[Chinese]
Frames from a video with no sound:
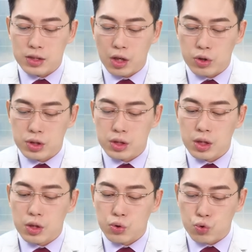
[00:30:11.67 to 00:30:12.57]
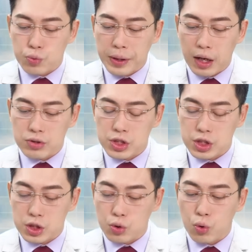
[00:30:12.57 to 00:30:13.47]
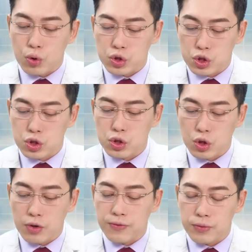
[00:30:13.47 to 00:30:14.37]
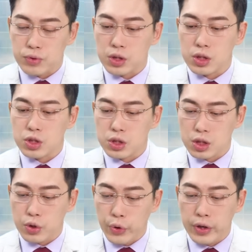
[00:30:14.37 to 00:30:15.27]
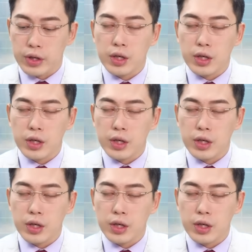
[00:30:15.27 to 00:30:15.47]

叫做是股票期货吃豆腐的策略